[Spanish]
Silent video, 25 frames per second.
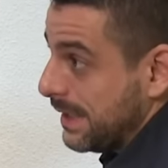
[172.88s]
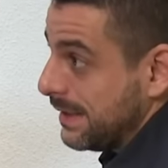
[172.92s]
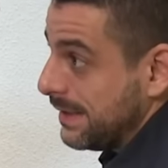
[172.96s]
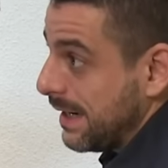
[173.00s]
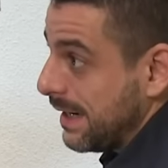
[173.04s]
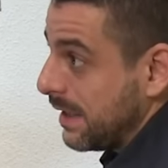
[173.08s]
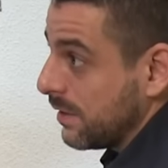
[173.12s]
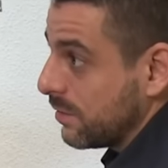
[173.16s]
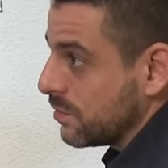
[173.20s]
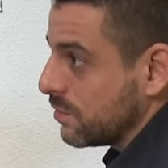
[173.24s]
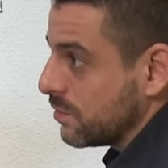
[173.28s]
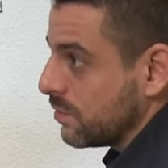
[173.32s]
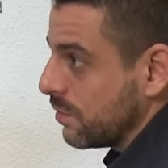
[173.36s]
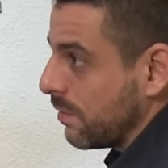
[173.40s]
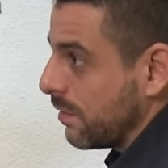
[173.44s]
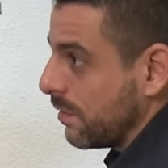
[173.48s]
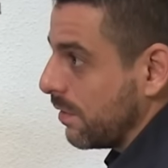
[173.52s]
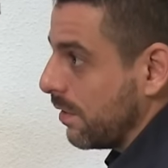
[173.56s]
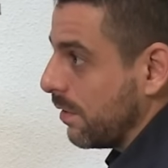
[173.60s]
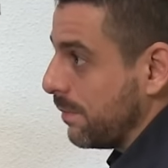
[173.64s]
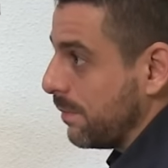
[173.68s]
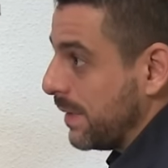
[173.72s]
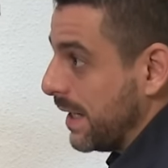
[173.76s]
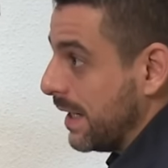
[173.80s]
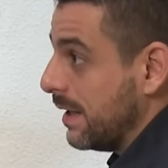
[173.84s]
vienen de la
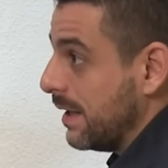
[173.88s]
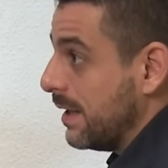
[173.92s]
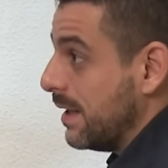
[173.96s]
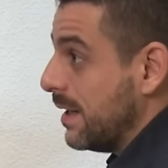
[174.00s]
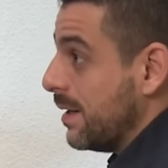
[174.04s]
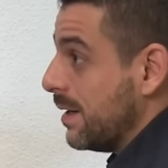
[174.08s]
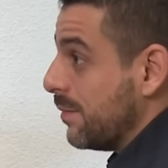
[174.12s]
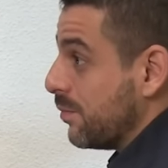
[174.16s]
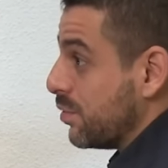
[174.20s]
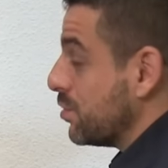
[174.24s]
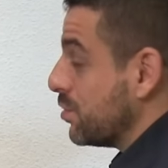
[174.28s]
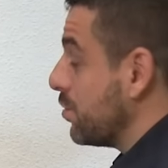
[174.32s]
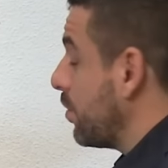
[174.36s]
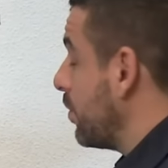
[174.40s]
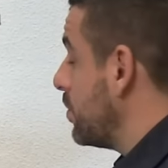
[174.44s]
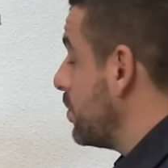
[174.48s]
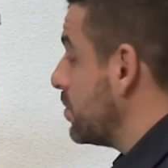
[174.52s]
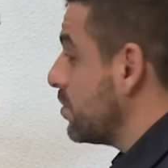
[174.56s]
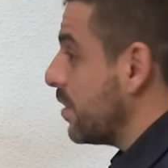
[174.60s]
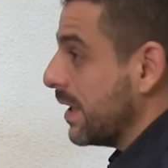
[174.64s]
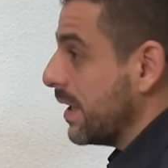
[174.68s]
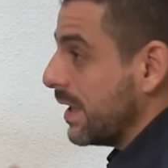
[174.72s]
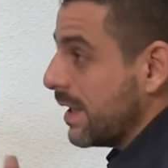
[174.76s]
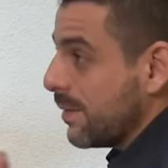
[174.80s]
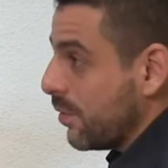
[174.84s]
construcción. Bien, pues todo
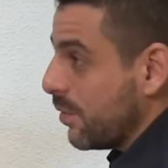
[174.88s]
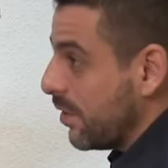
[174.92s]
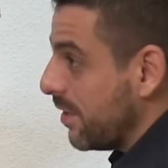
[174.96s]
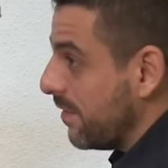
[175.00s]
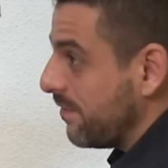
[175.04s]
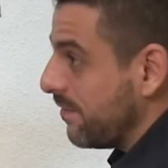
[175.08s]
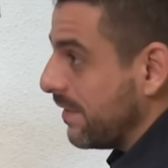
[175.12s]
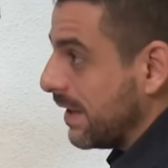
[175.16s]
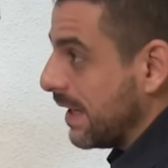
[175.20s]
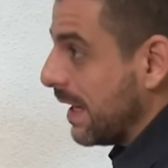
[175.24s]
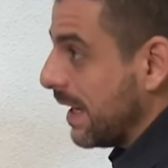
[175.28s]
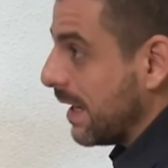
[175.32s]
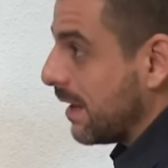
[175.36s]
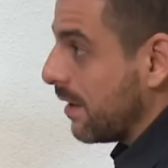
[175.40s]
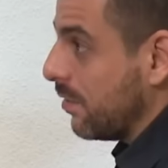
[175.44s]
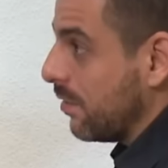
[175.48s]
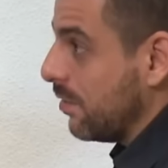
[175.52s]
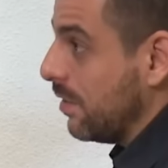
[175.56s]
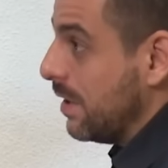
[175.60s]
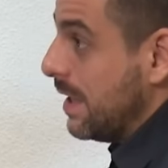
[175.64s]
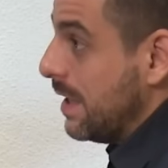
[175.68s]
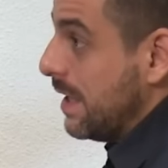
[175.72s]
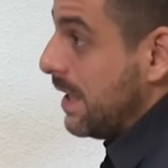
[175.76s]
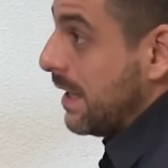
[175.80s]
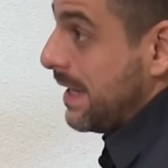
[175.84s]
eso hay que
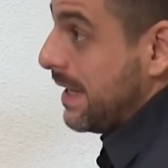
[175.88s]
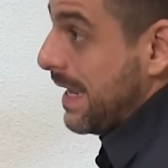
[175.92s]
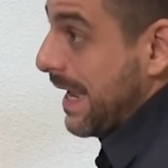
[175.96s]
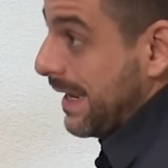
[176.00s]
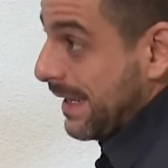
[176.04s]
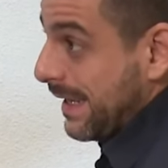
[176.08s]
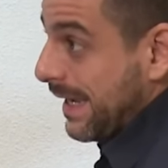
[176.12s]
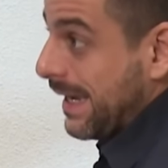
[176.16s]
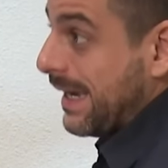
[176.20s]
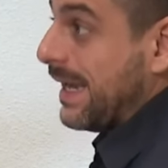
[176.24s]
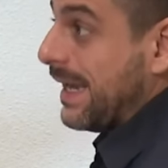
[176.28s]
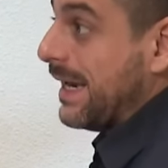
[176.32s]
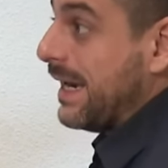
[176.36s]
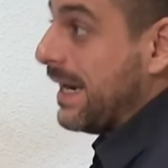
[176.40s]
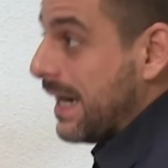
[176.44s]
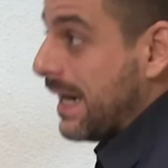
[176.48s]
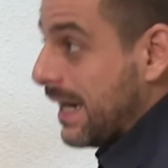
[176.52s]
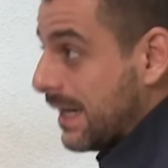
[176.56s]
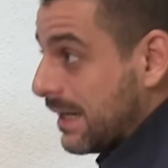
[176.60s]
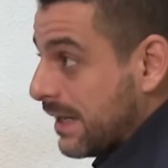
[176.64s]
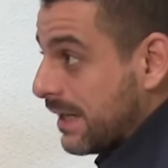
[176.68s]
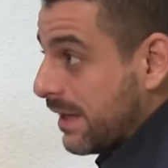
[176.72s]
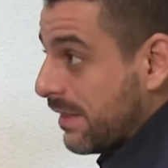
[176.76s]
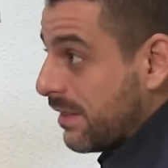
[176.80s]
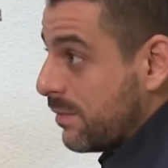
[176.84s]
modificarlo y hay que
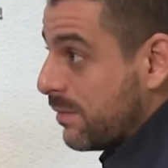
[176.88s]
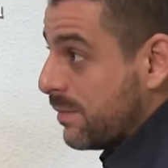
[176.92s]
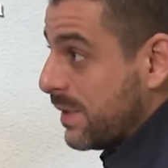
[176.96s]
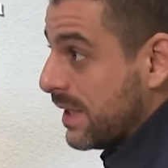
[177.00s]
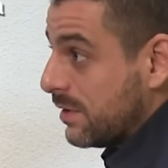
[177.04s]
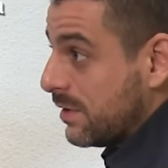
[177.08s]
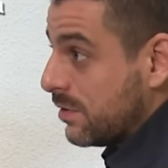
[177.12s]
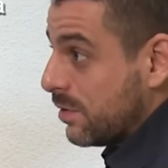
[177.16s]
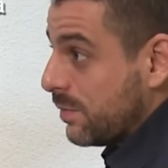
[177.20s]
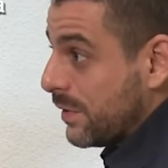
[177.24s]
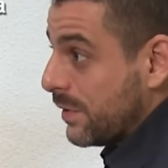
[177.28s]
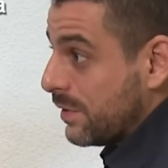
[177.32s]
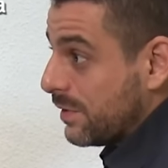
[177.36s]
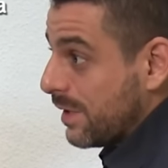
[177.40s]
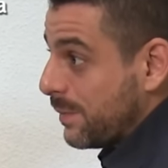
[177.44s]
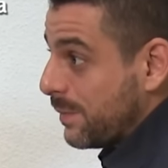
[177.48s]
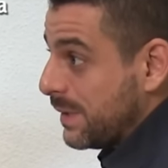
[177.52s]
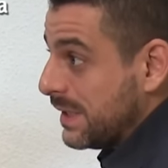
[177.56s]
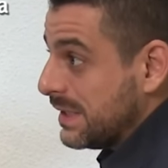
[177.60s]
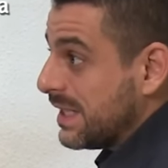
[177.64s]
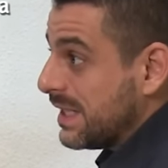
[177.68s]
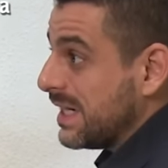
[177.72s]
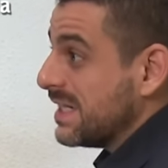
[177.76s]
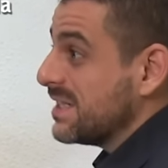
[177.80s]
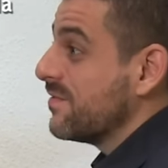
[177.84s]
generar crecimiento, pero
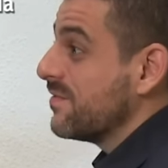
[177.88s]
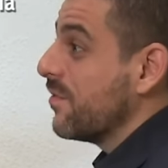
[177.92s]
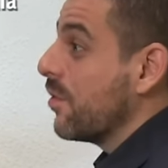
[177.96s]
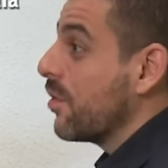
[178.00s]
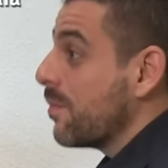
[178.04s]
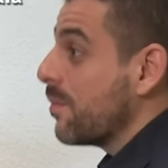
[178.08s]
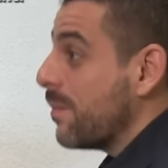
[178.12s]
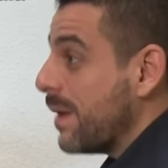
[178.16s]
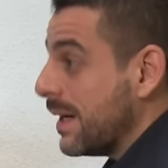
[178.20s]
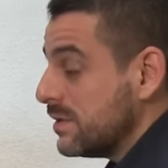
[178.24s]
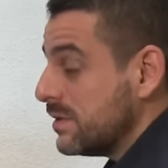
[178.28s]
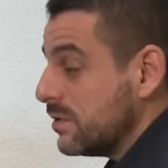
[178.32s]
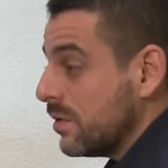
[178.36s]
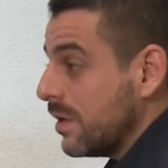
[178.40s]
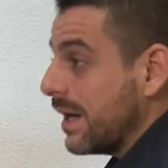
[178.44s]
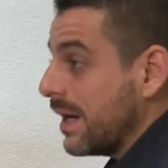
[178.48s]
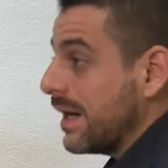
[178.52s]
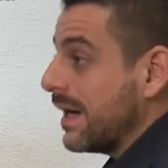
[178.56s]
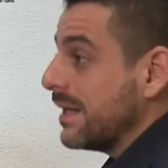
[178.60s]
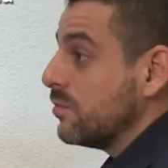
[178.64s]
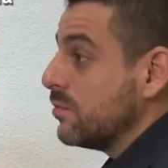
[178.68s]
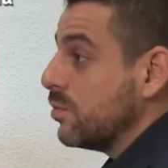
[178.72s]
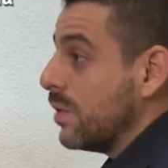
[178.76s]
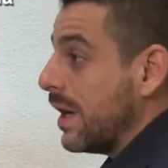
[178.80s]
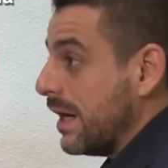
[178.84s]
también transformando
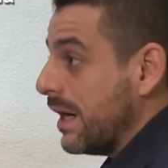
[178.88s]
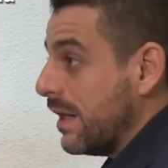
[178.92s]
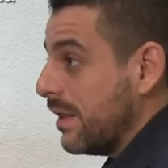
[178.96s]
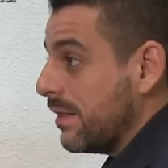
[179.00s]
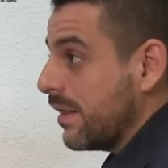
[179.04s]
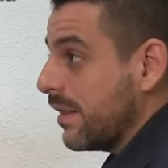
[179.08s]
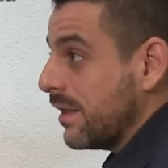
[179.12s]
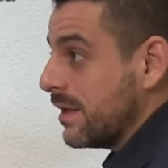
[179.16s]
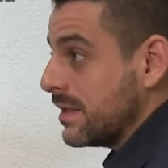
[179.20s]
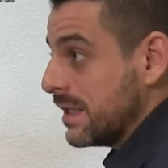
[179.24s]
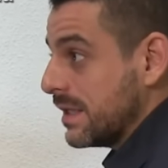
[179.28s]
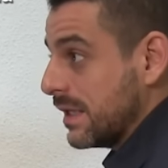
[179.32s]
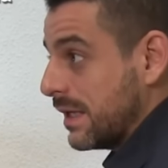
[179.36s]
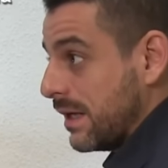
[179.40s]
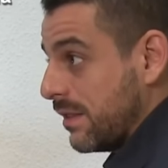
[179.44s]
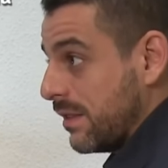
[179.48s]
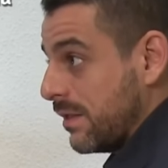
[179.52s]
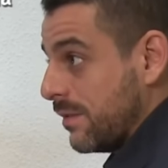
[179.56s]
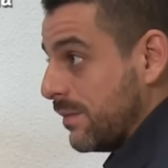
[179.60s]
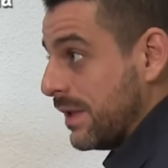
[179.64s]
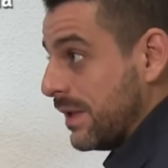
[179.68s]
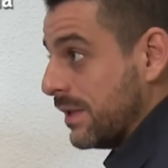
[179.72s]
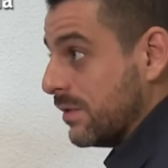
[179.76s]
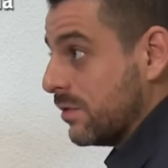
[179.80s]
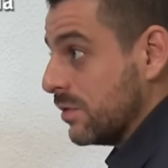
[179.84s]
la naturaleza de ese
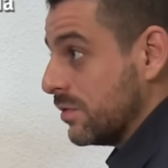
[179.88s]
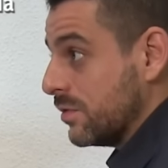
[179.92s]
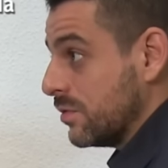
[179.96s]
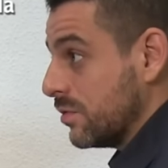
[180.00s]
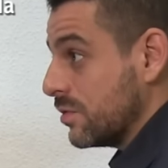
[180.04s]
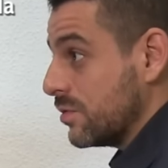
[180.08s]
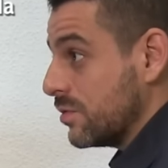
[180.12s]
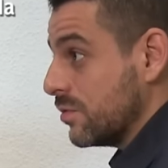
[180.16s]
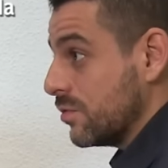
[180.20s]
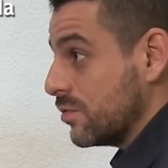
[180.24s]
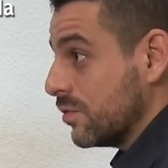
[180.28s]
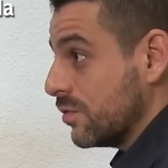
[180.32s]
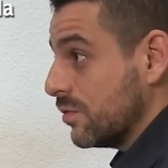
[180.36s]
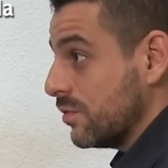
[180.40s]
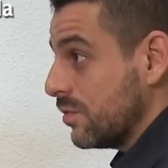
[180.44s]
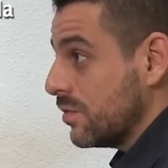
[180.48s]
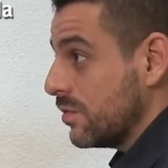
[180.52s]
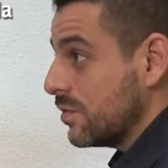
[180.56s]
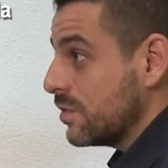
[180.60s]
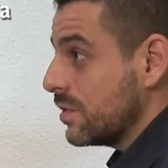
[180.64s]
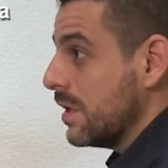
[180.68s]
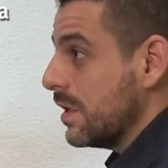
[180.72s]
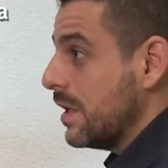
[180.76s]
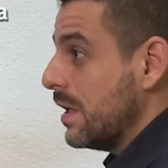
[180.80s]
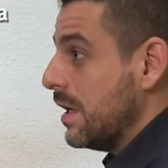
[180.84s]
crecimiento. Entonces
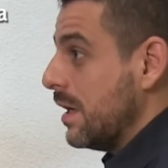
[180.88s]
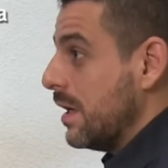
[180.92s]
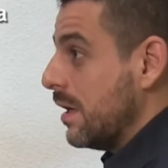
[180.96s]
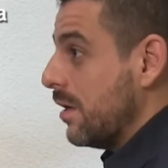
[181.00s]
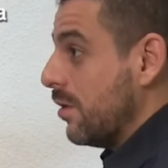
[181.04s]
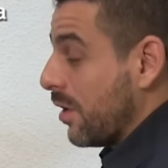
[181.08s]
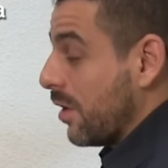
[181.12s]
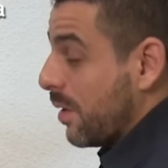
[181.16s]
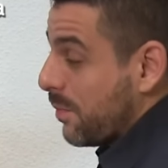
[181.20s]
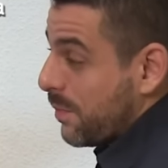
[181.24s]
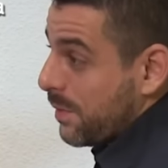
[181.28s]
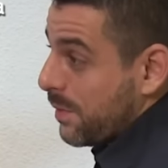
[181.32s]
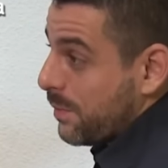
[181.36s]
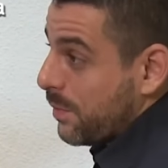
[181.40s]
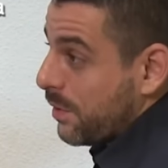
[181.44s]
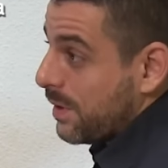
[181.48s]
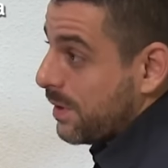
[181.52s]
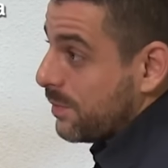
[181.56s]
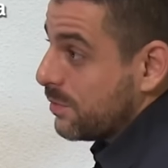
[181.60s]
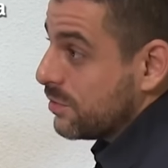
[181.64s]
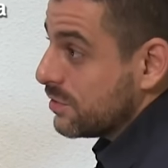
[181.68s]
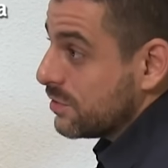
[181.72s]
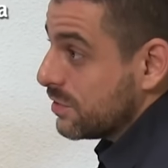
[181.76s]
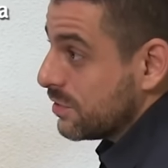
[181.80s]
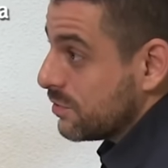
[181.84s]
nosotros lo que
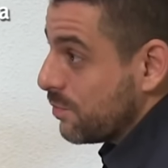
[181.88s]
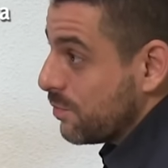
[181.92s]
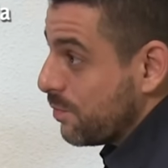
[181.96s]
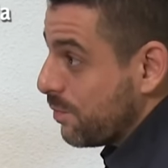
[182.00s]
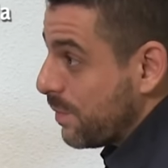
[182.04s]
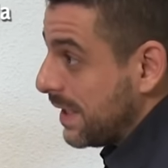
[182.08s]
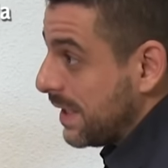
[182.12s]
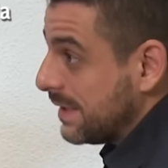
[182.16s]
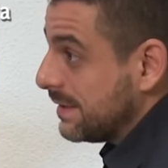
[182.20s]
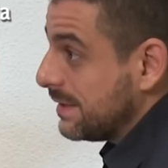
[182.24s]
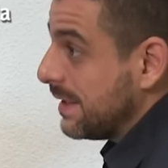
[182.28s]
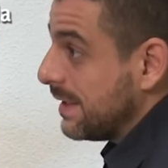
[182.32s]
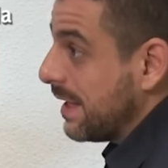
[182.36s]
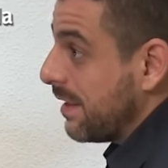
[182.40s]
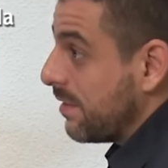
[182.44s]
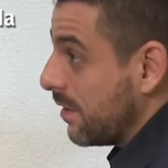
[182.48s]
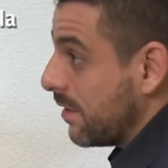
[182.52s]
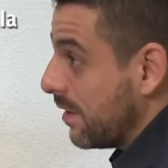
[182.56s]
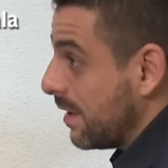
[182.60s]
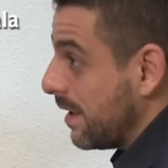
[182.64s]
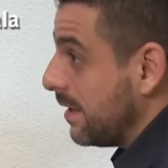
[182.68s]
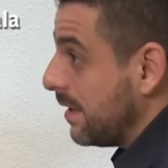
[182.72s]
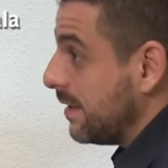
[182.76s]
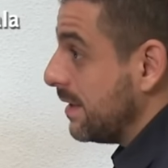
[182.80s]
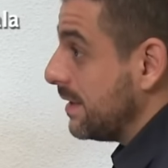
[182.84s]
proponemos es un plan nacional
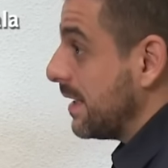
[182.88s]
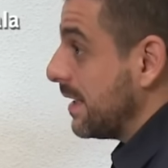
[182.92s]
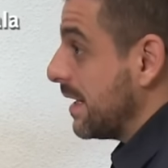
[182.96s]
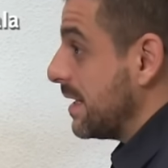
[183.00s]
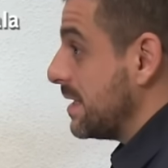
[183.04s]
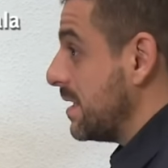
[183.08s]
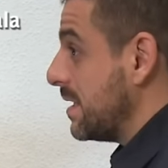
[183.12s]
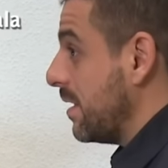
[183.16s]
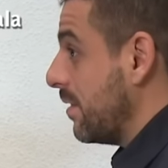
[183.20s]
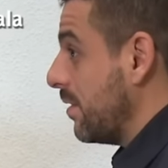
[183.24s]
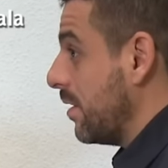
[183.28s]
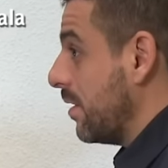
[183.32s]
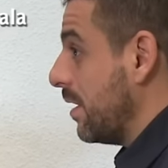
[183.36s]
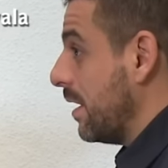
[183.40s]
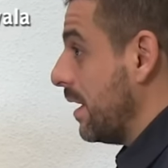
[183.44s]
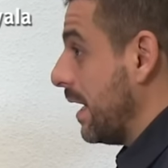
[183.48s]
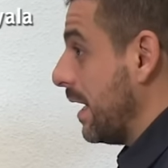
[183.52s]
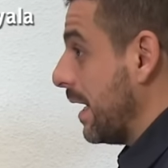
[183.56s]
Nacional de Transición